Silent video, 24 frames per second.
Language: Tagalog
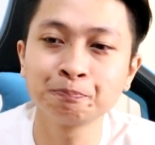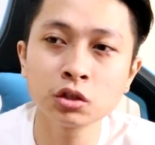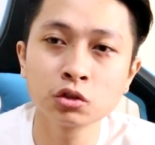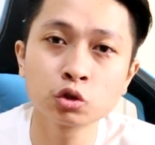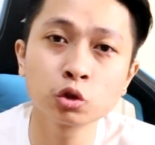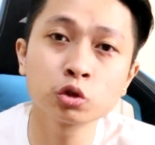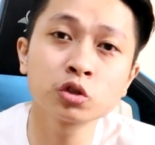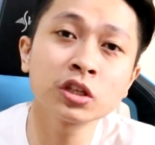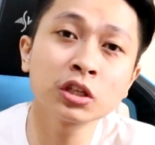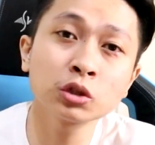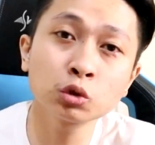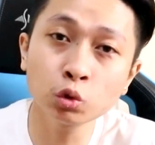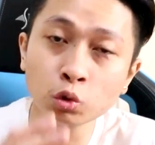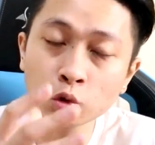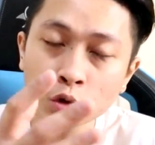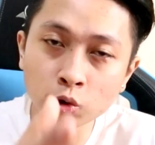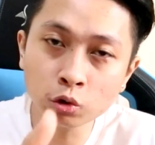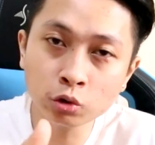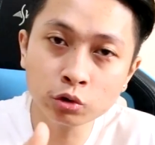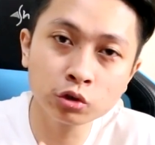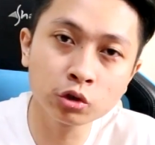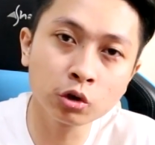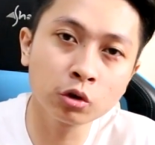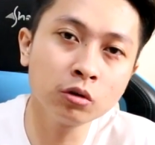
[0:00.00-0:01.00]
So, sa
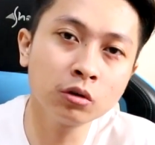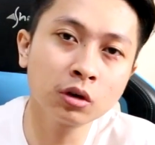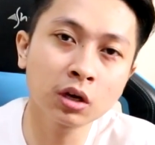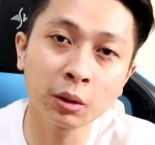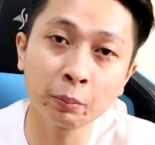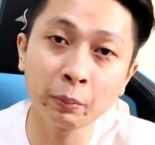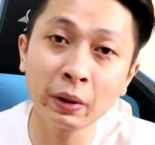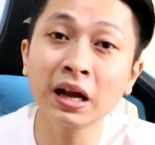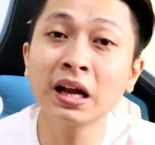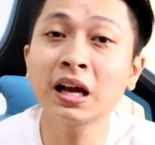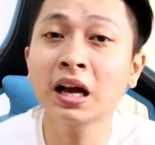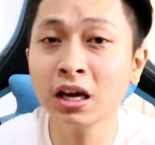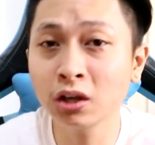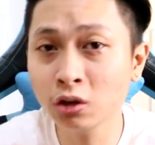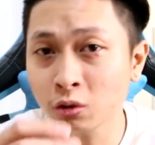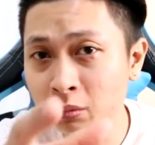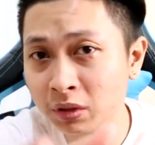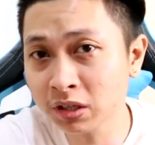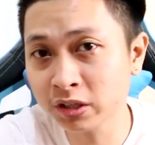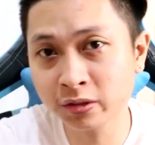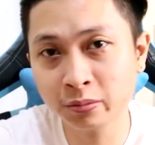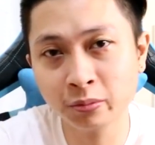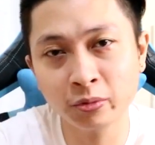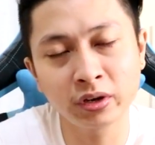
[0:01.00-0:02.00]
tulong nyo, kapag kayo
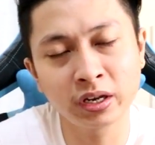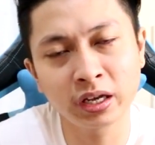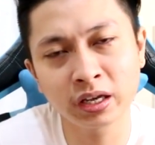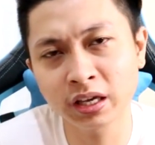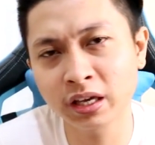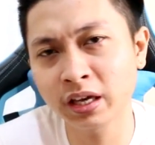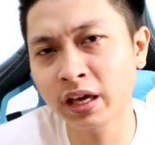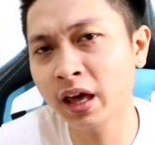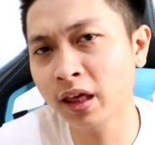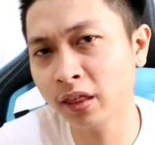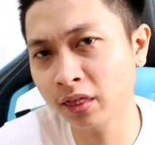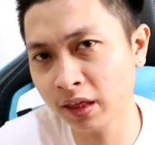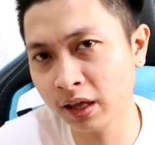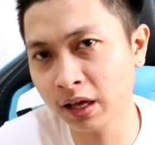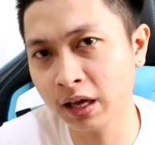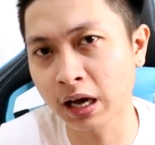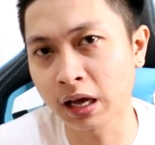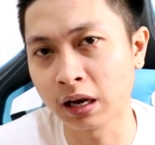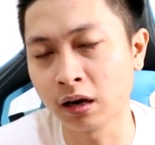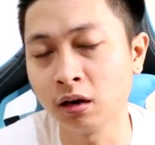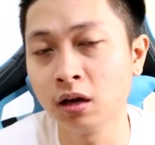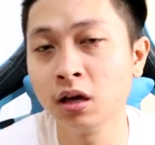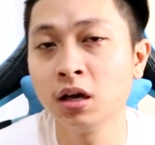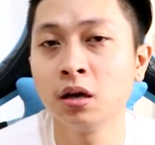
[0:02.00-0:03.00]
mismo naging
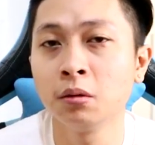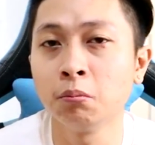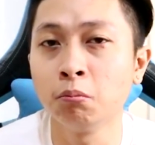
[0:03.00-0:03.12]
ethical